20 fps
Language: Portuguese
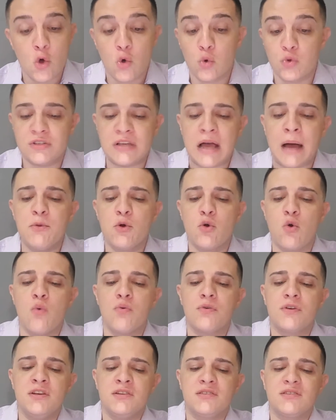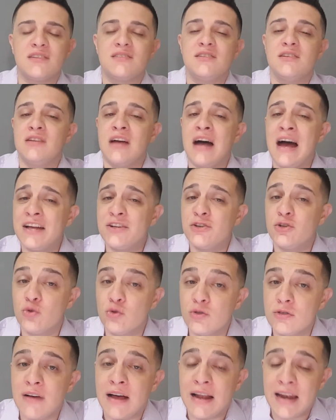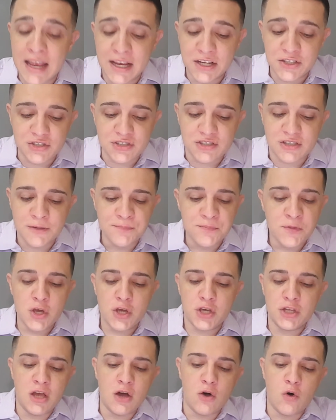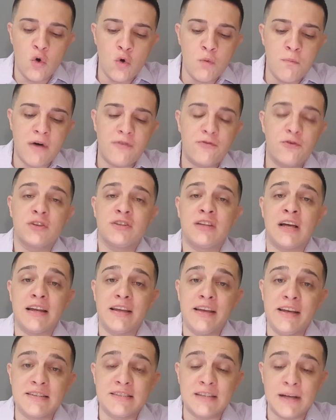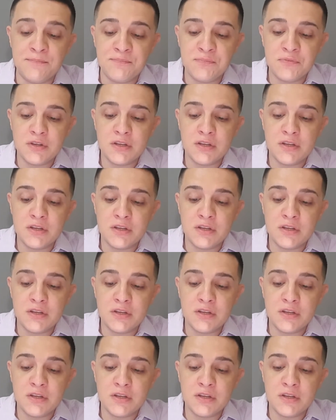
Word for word: O sábio conquista a cidade dos valentes e derruba a fortaleza